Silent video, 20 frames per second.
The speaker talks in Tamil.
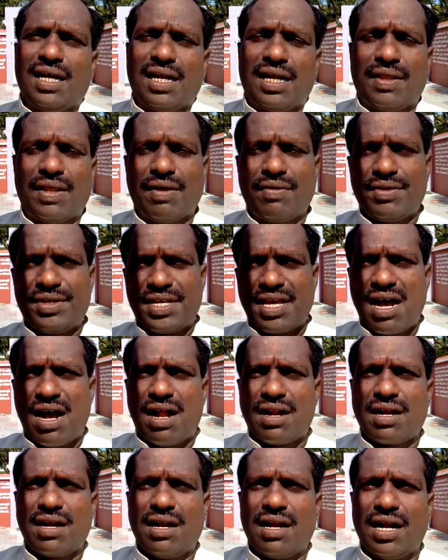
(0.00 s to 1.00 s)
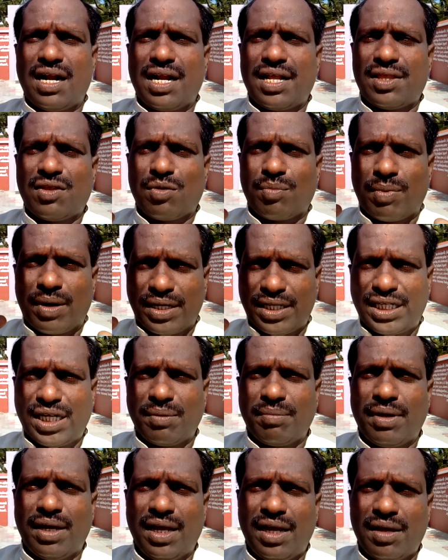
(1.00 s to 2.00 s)
அதாவது ஞான நிலையத்தை
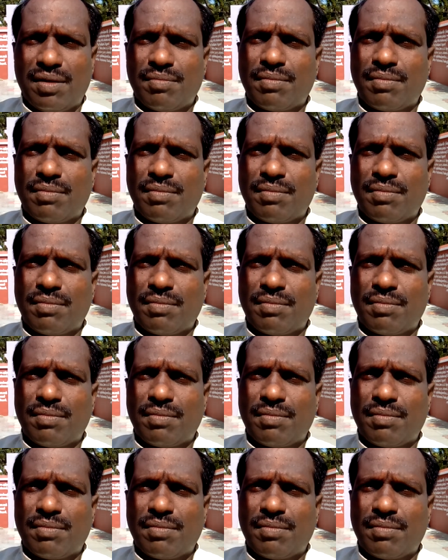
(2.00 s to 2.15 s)
மட்டுமே